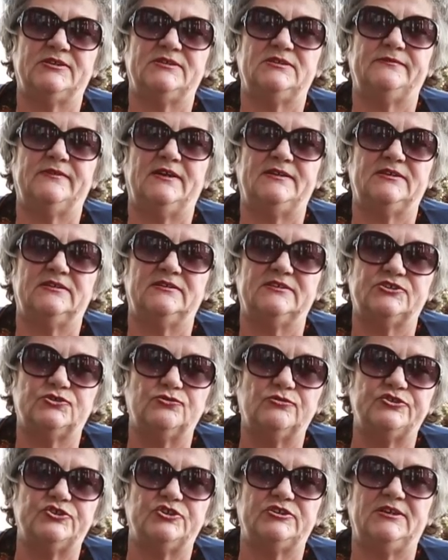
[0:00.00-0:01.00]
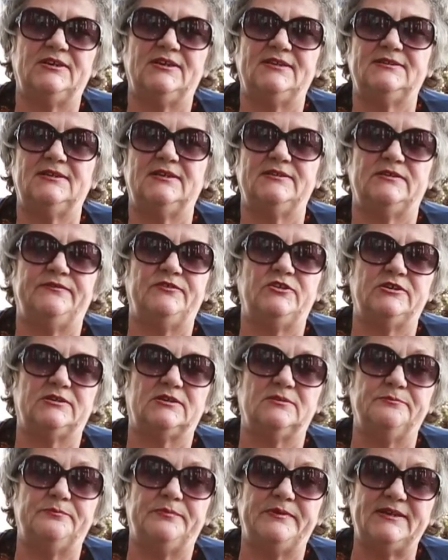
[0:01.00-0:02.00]
одевайте носочек или делайте в виде
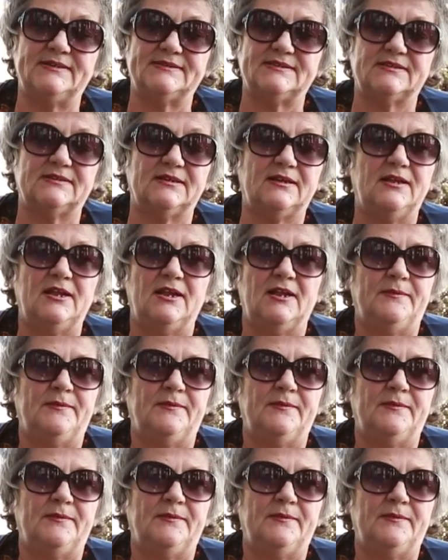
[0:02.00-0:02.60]
компрессика.